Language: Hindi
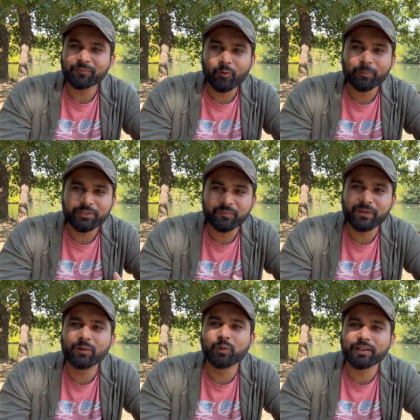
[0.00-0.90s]
वो मुझे
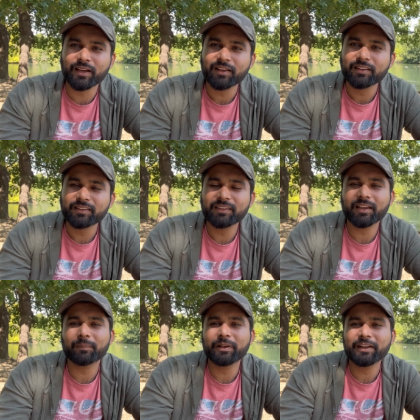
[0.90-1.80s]
फील हुआ था कि
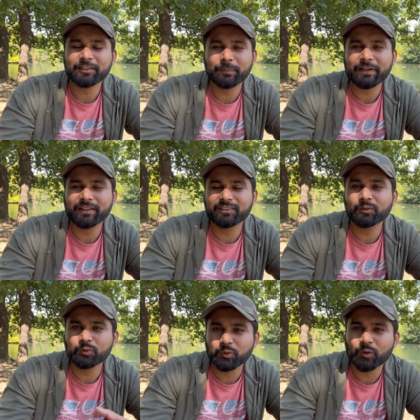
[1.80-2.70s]
यार मेरी एक्सपेक्टेशन
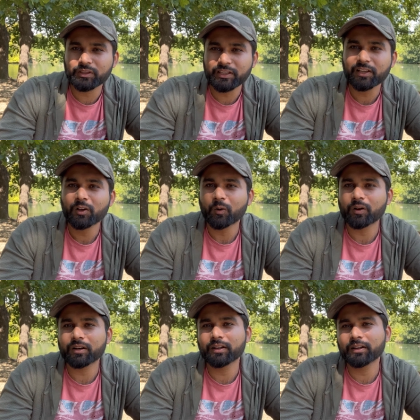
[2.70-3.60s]
कुछ और थी
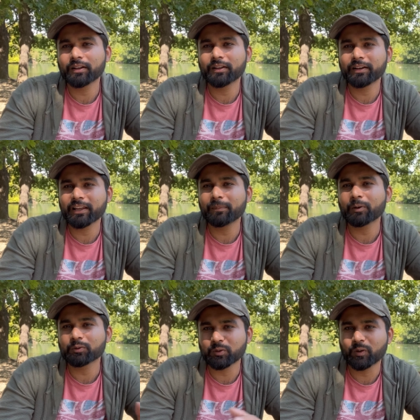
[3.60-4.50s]
और रियल में
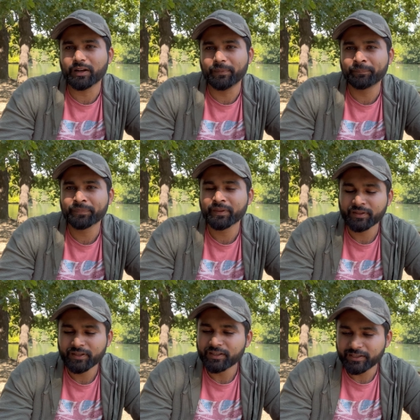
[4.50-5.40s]
कुछ और है
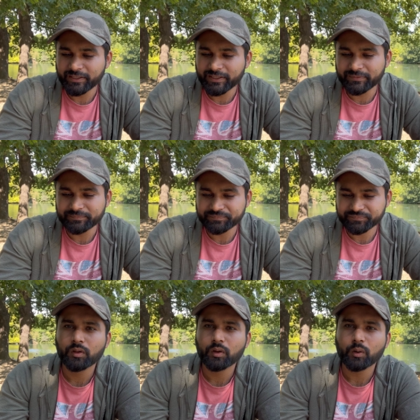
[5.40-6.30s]
ठीक है
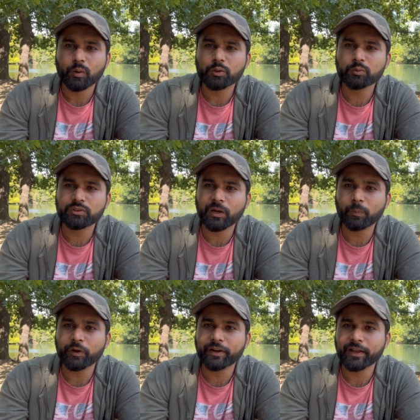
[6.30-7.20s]
और दूसरा
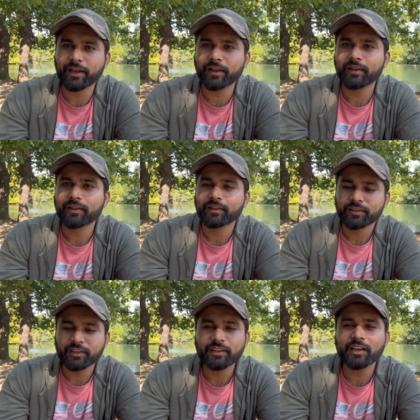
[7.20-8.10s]
पॉइंट है
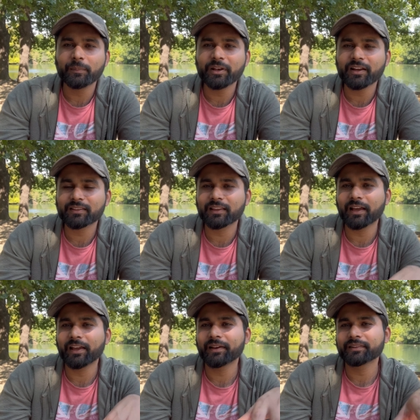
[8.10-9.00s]
कि हमें लगता
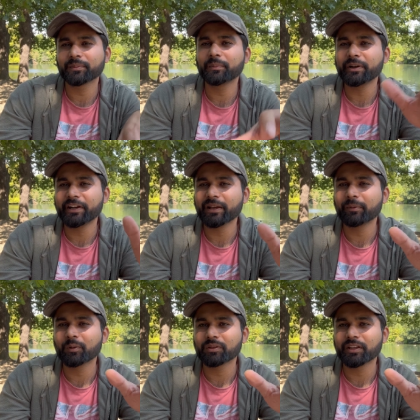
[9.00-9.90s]
है जब हम इंडिया
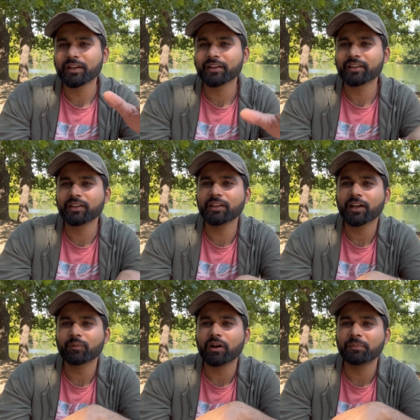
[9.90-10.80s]
में होते हैं कि
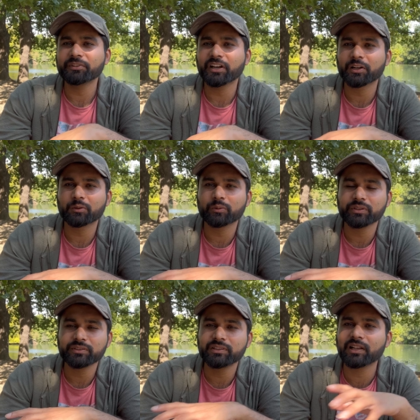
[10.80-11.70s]
यार वहाँ पे जाके तो
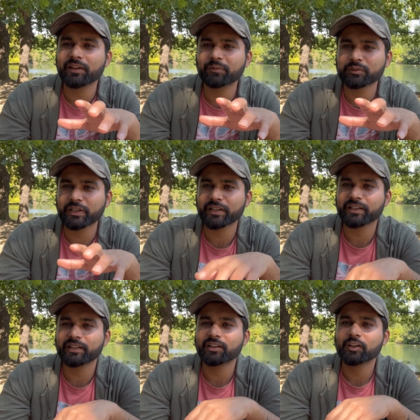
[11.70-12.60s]
इजी लाइफ हो
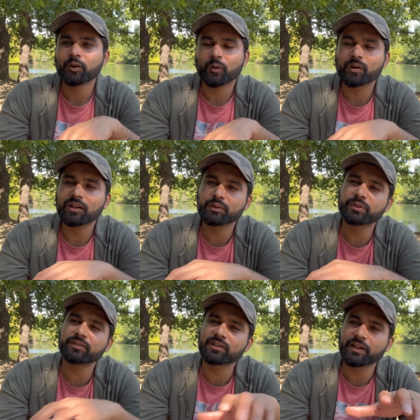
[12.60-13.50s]
जाएगी और
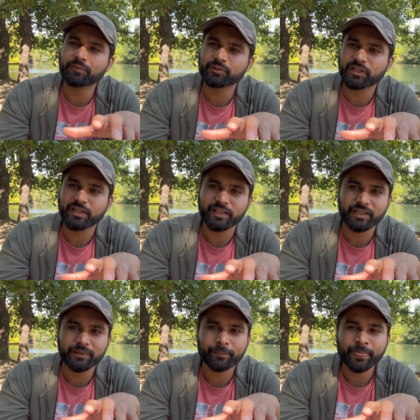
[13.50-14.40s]
लग्जरियस लाइफ हो जाएगी